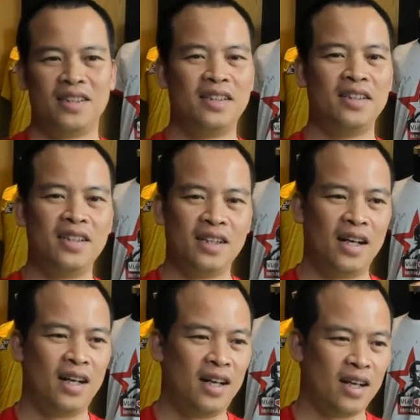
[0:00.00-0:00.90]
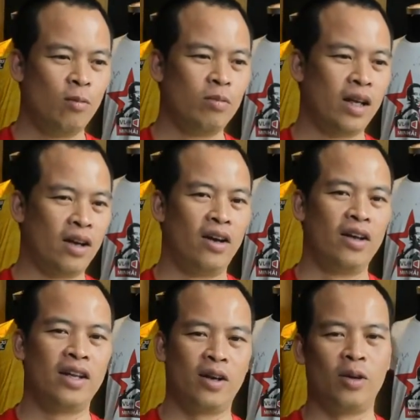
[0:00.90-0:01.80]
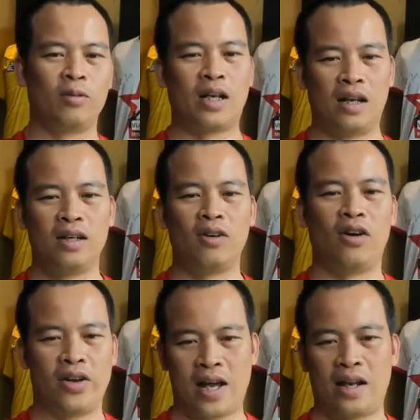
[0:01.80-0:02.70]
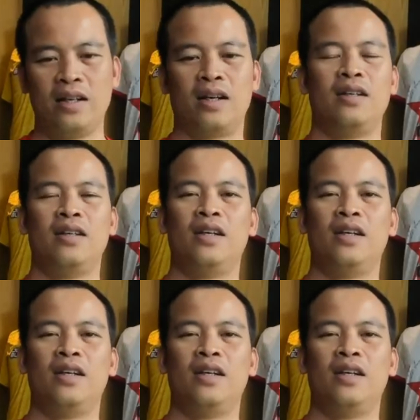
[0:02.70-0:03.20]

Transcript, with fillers: chứ ờ, không thể nói theo kiểu trả lời câu hỏi ngắn được